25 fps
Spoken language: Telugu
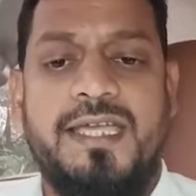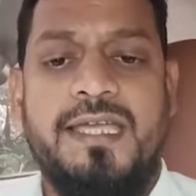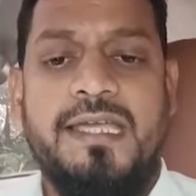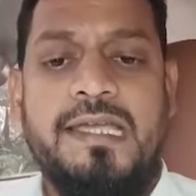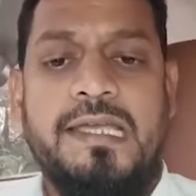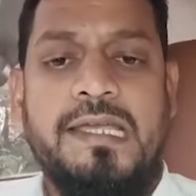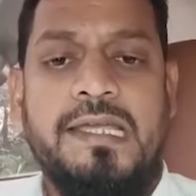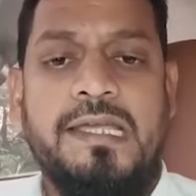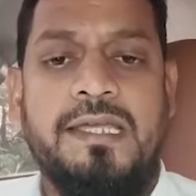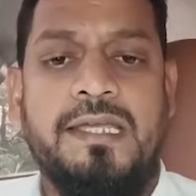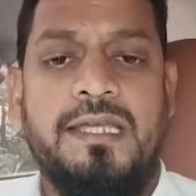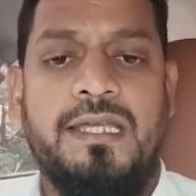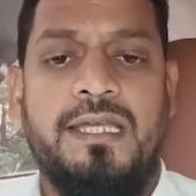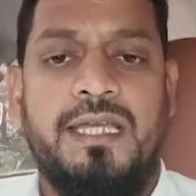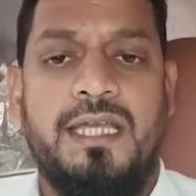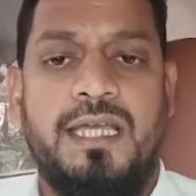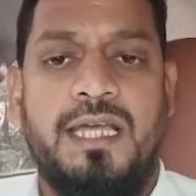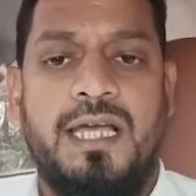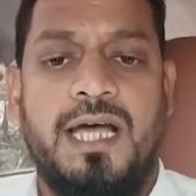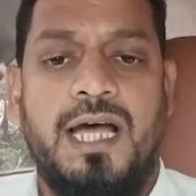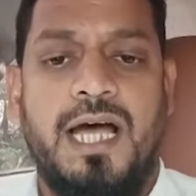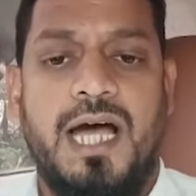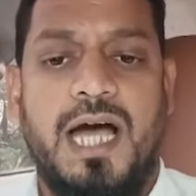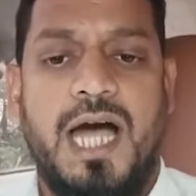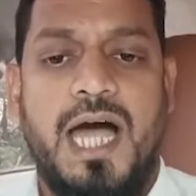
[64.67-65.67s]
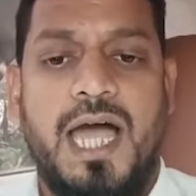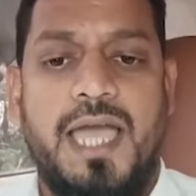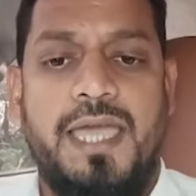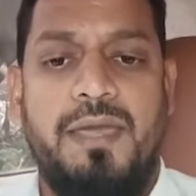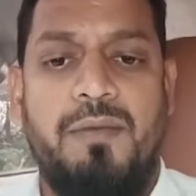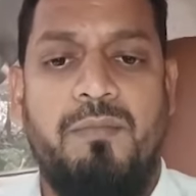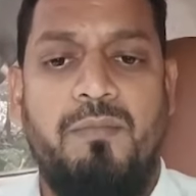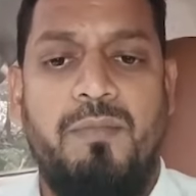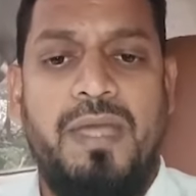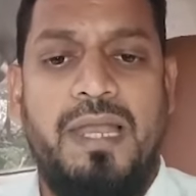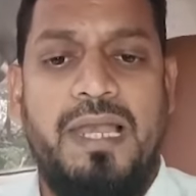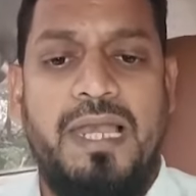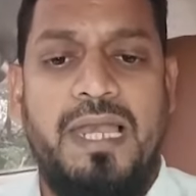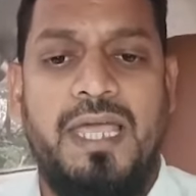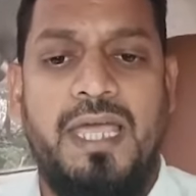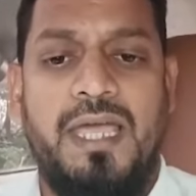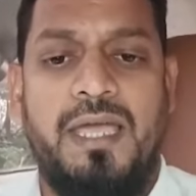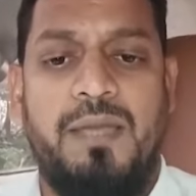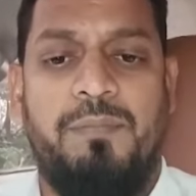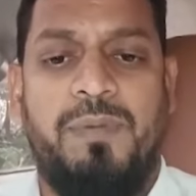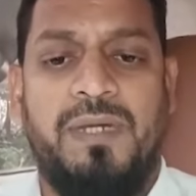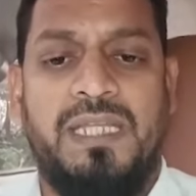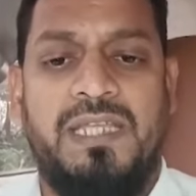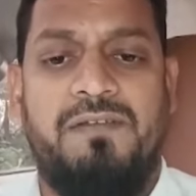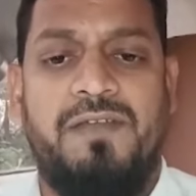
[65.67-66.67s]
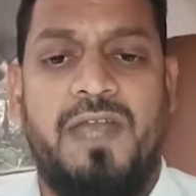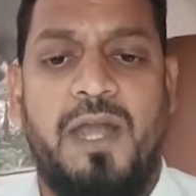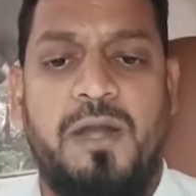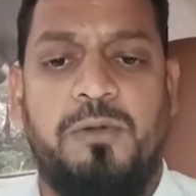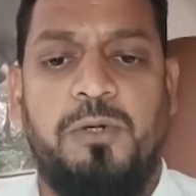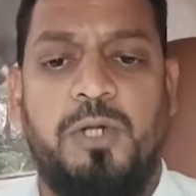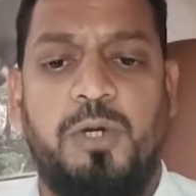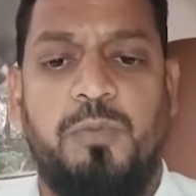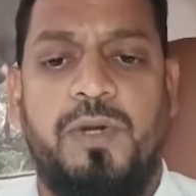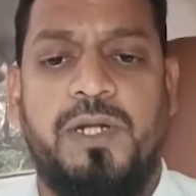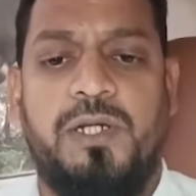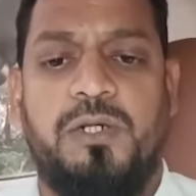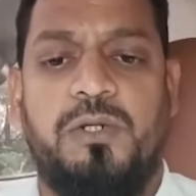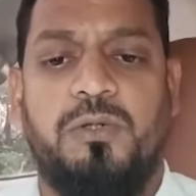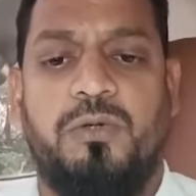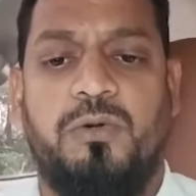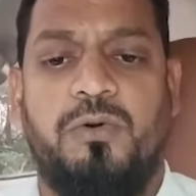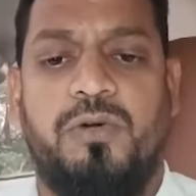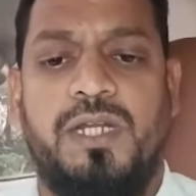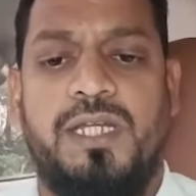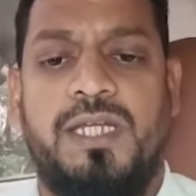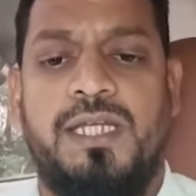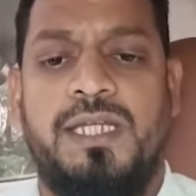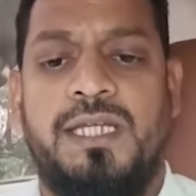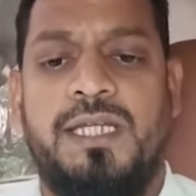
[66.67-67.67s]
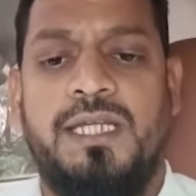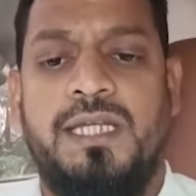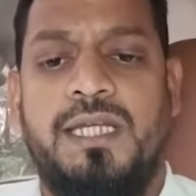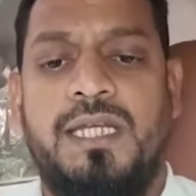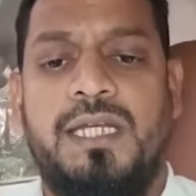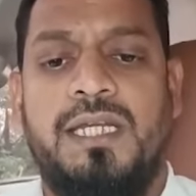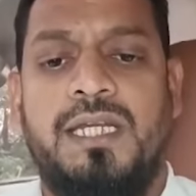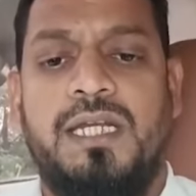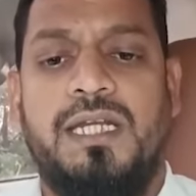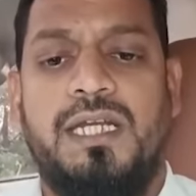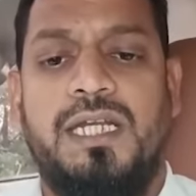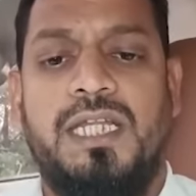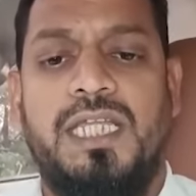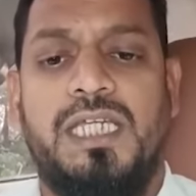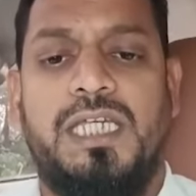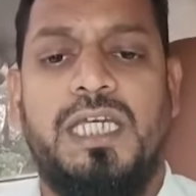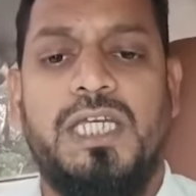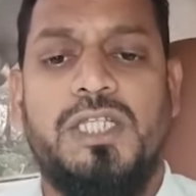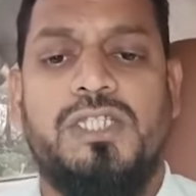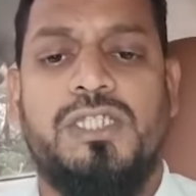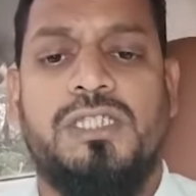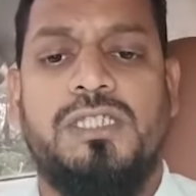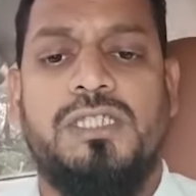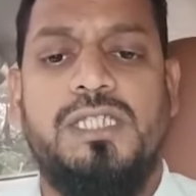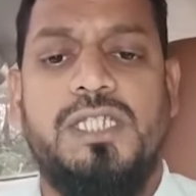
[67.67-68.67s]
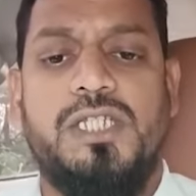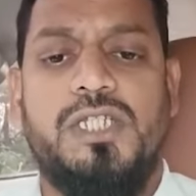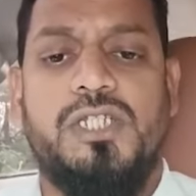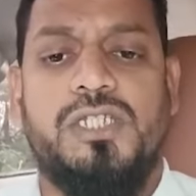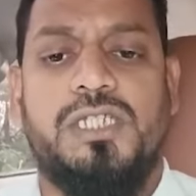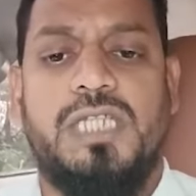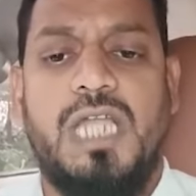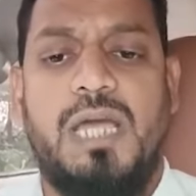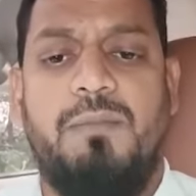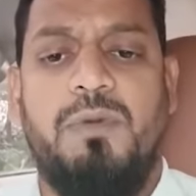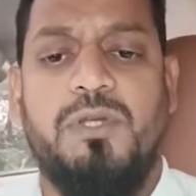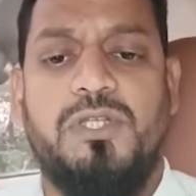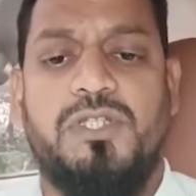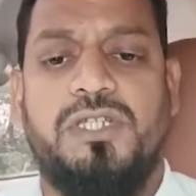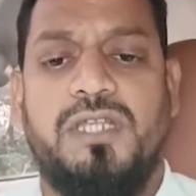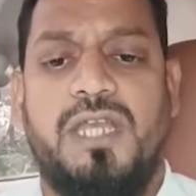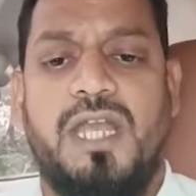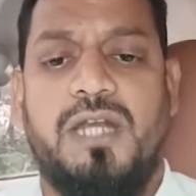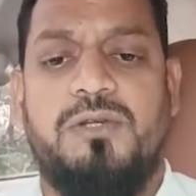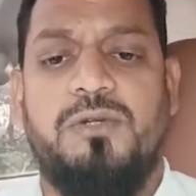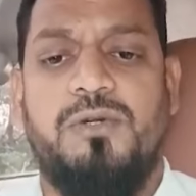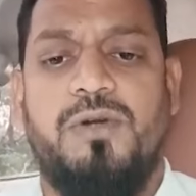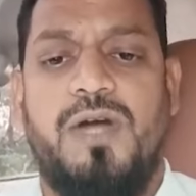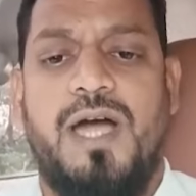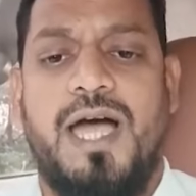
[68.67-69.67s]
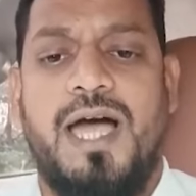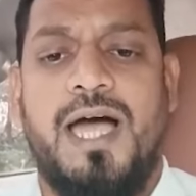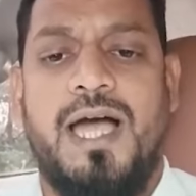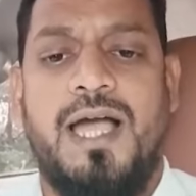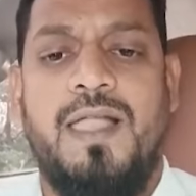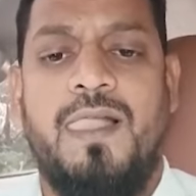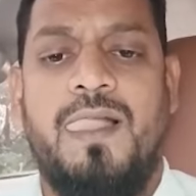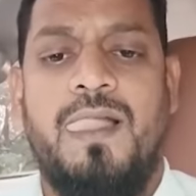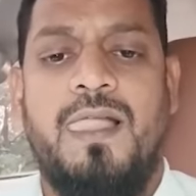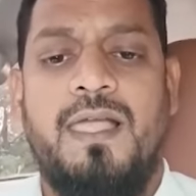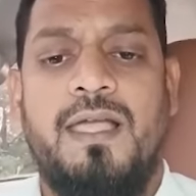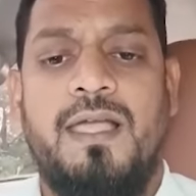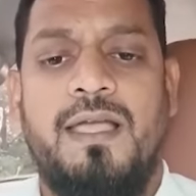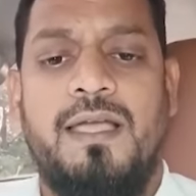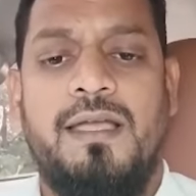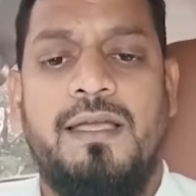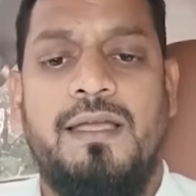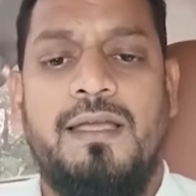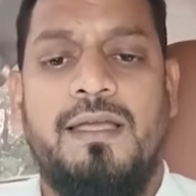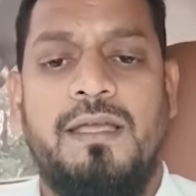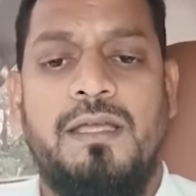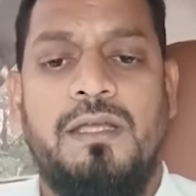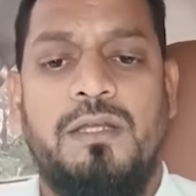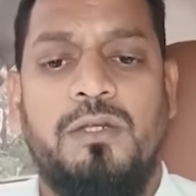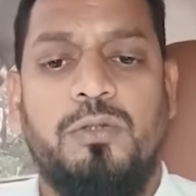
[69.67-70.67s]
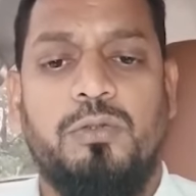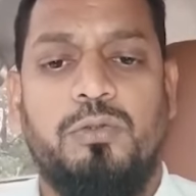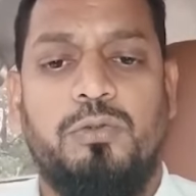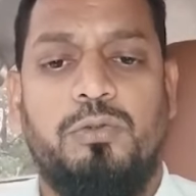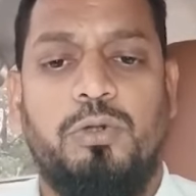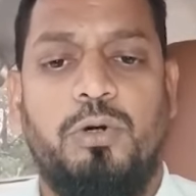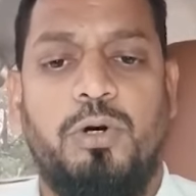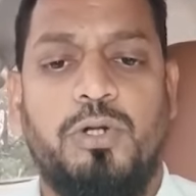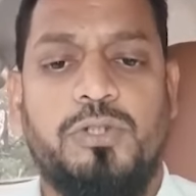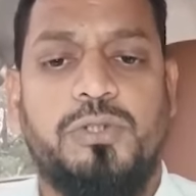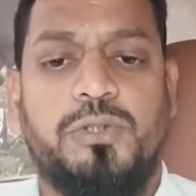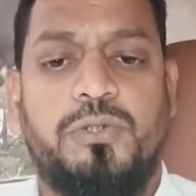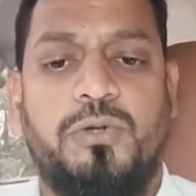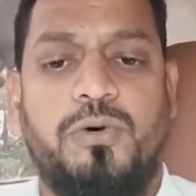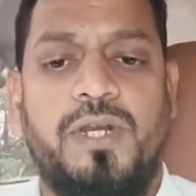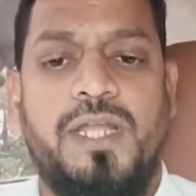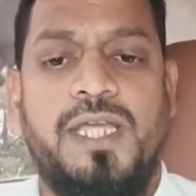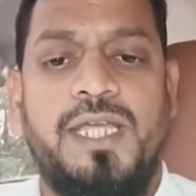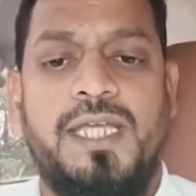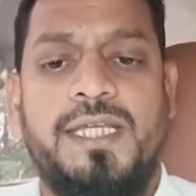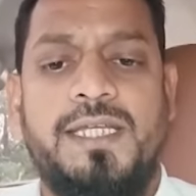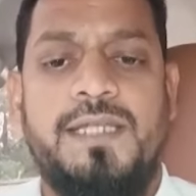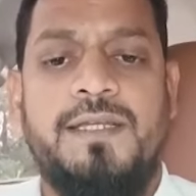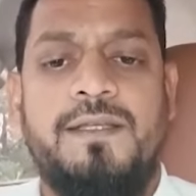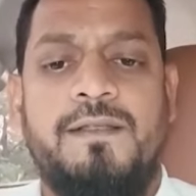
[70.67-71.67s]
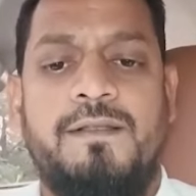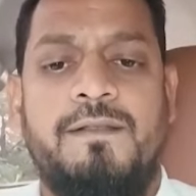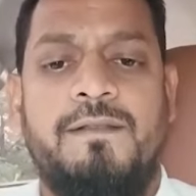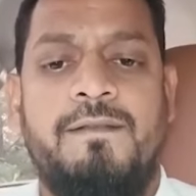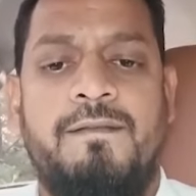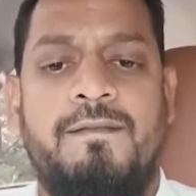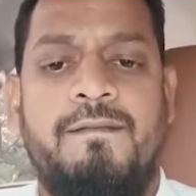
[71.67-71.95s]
చేస్తే ఆ ఎమ్మెల్యే పదవిని అడ్డు పెట్టుకొని నీకు ఇష్టం వచ్చినట్టుగా దోసుకొని